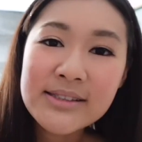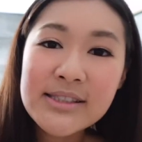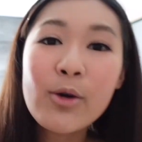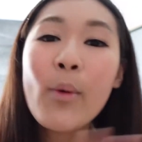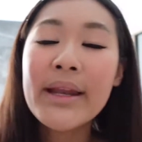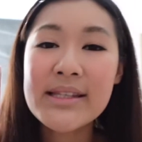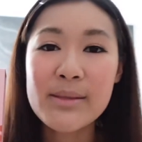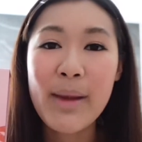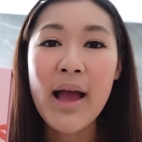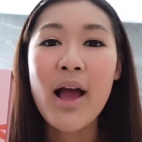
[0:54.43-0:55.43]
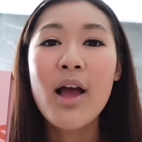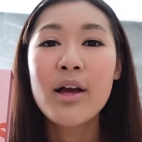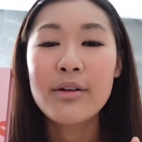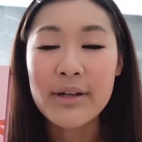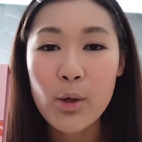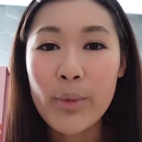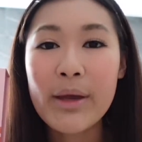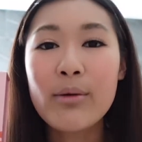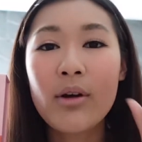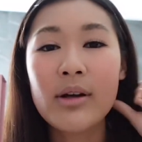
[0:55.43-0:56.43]
ซึ่งวันนี้จะมารี
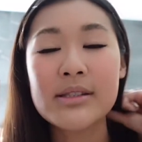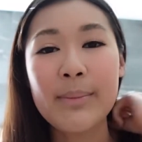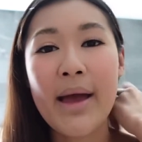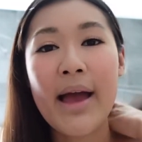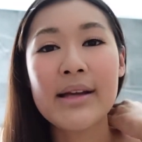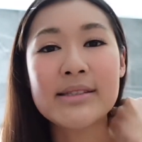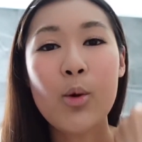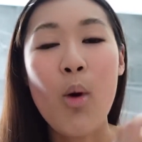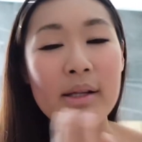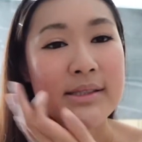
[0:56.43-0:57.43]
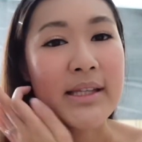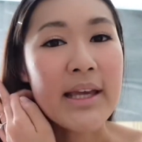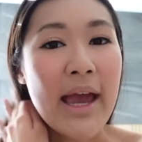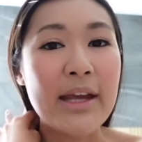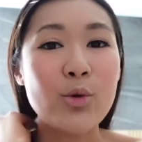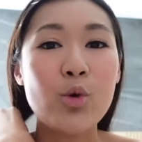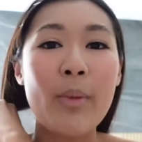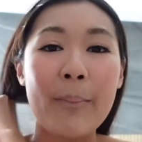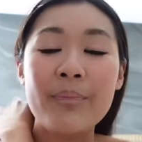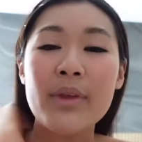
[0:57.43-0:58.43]
วิวแล้วก็จะมาสวอตสีให้ดู
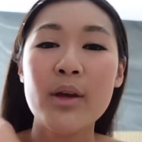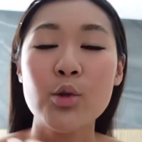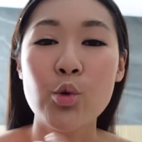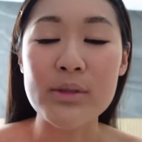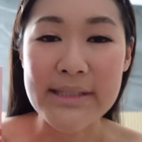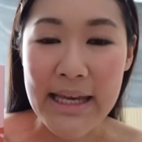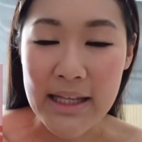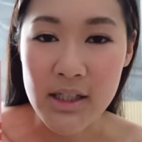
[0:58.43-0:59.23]
แบบทุกสีเล